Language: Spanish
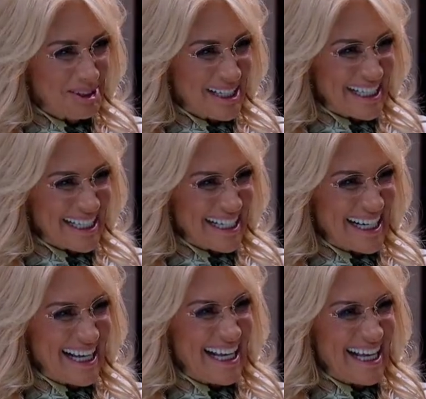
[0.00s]
Bueno, eso
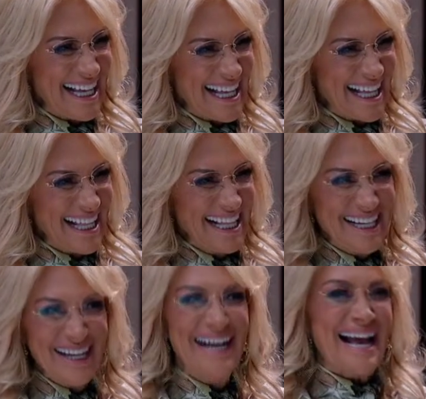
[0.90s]
que hizo.
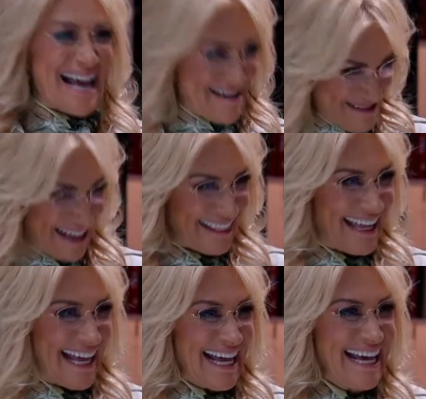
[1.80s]
Ah,
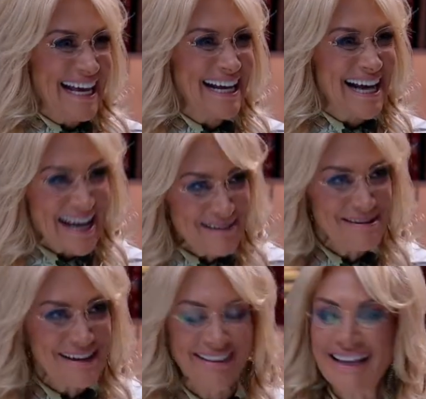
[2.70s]
¿verdad? Ah,
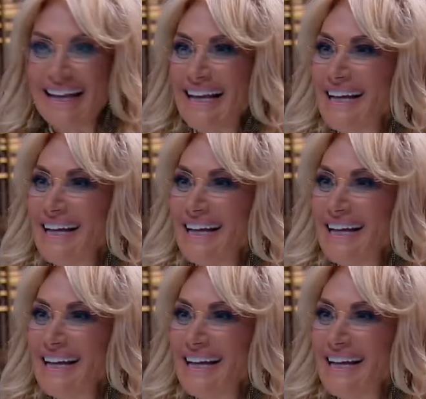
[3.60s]
¿verdad?